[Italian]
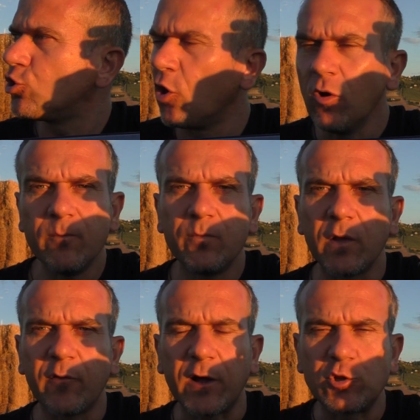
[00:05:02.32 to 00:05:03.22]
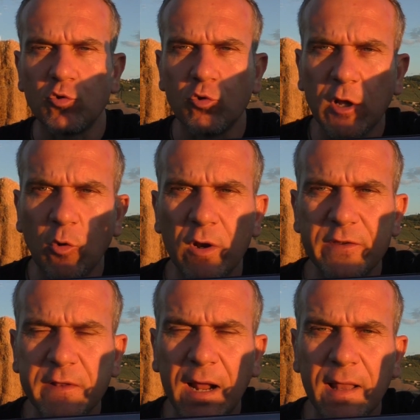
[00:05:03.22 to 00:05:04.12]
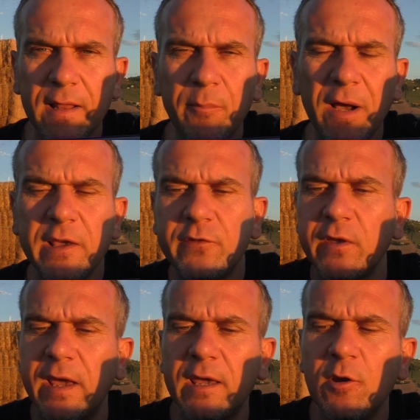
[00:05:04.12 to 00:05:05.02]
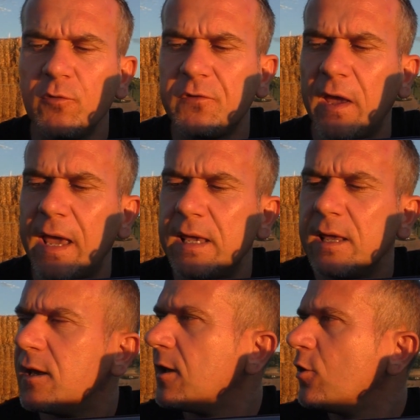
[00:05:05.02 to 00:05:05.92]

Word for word: giù, faccio tutta quella strada, ma chi sei, chi non sei,